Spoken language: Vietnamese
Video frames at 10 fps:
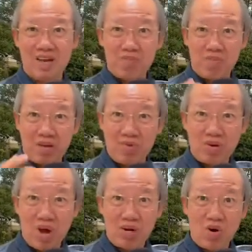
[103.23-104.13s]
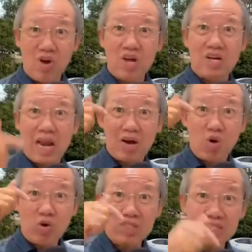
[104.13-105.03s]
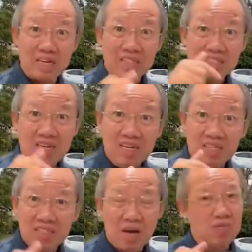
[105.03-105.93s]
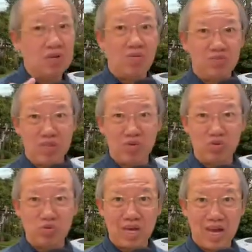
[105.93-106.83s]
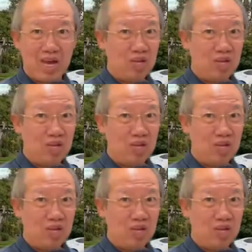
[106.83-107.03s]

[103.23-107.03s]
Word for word: mà cái văn hóa đó đã đã có sẵn từ trong công ty của chúng ta.